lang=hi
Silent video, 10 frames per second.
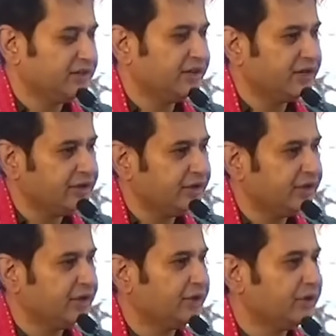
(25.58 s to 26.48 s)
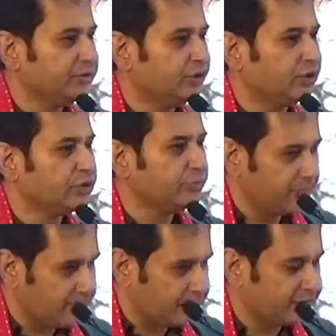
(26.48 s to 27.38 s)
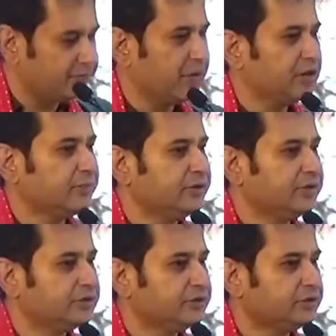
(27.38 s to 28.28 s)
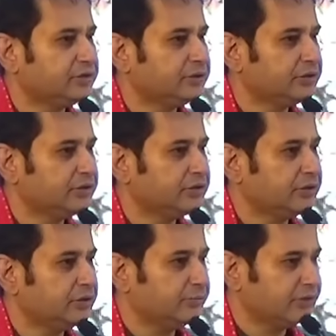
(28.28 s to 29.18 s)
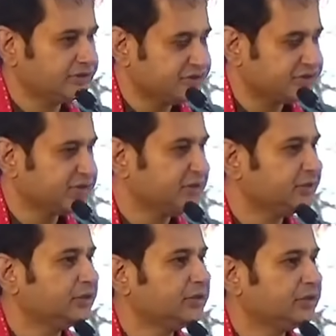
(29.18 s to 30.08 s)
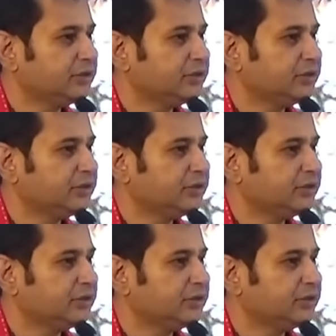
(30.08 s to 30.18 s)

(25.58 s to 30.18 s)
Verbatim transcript: देन द ऑनरेबल मेंबर ऑफ पार्लियामेंट माय सिस्टर